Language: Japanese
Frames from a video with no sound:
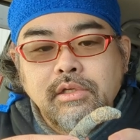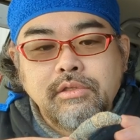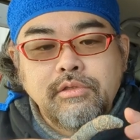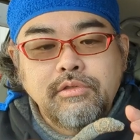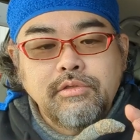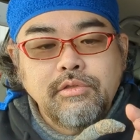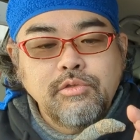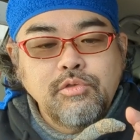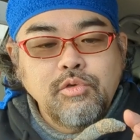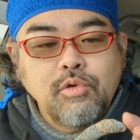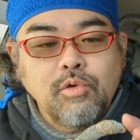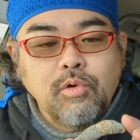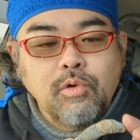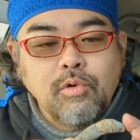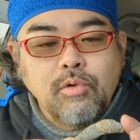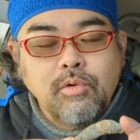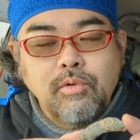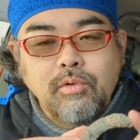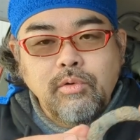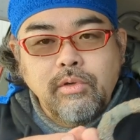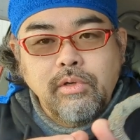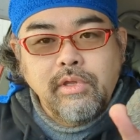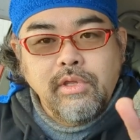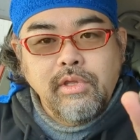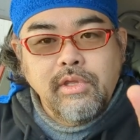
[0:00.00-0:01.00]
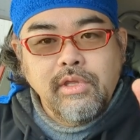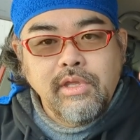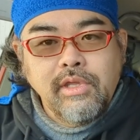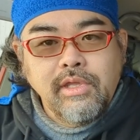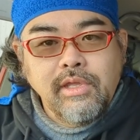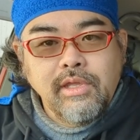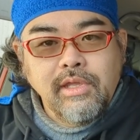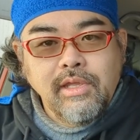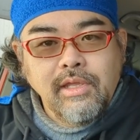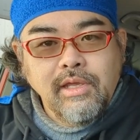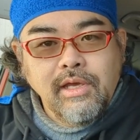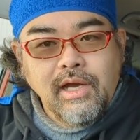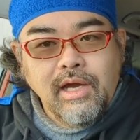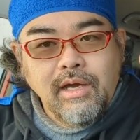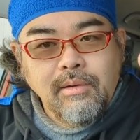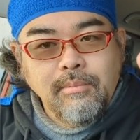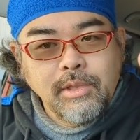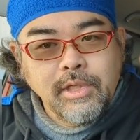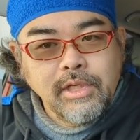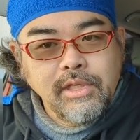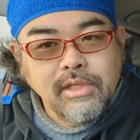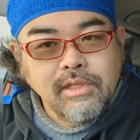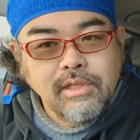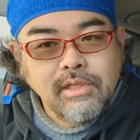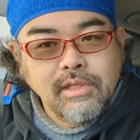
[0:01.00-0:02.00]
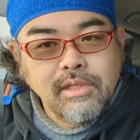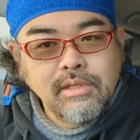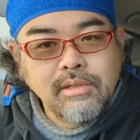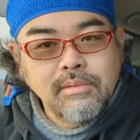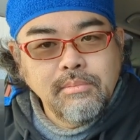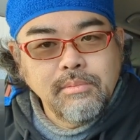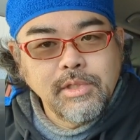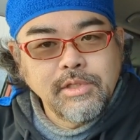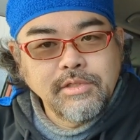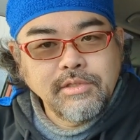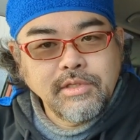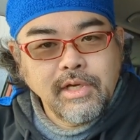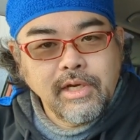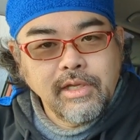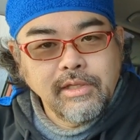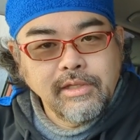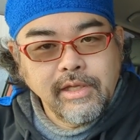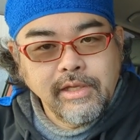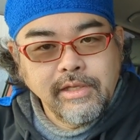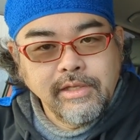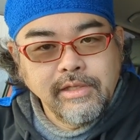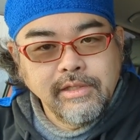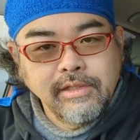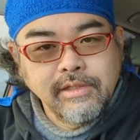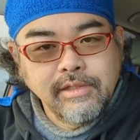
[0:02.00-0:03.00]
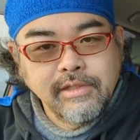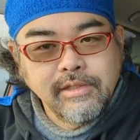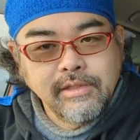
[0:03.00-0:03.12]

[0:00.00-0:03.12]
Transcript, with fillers: 通常、えー、あまり見つからない、